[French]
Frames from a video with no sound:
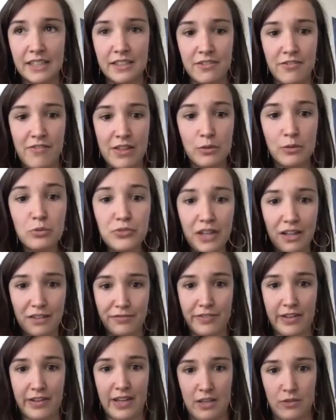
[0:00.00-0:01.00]
crise va nous
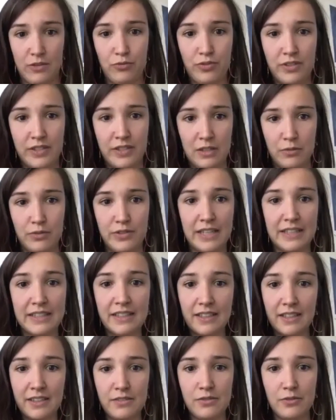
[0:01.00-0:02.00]
faire faire à tous élus,
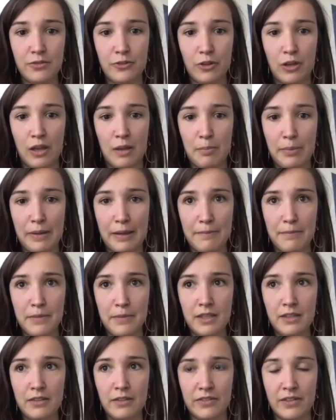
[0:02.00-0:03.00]
cette crise nous aura
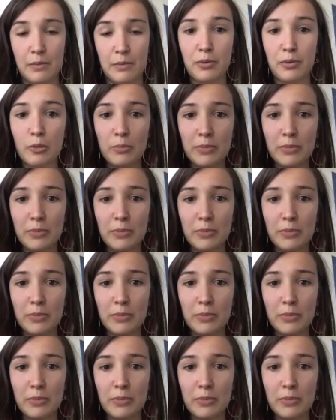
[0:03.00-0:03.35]
permis, dans un